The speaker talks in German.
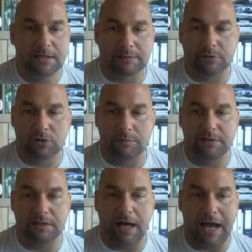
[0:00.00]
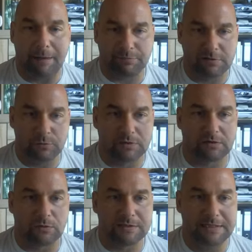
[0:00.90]
Damit kommt ihr absolut
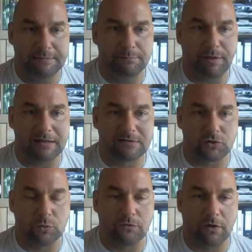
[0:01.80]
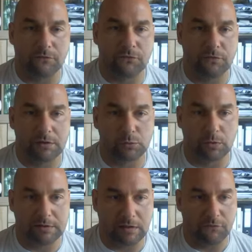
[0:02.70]
durch jeden Panzer auf,
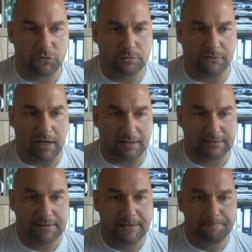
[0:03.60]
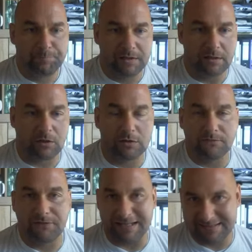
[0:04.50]
durch auf Stufe 8. Ihr könnt
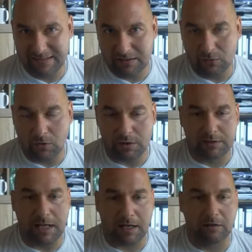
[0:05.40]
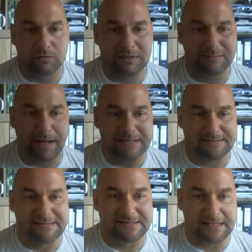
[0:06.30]
fast jeden Neuner knacken und die
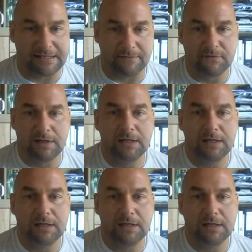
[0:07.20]
meisten Zehner.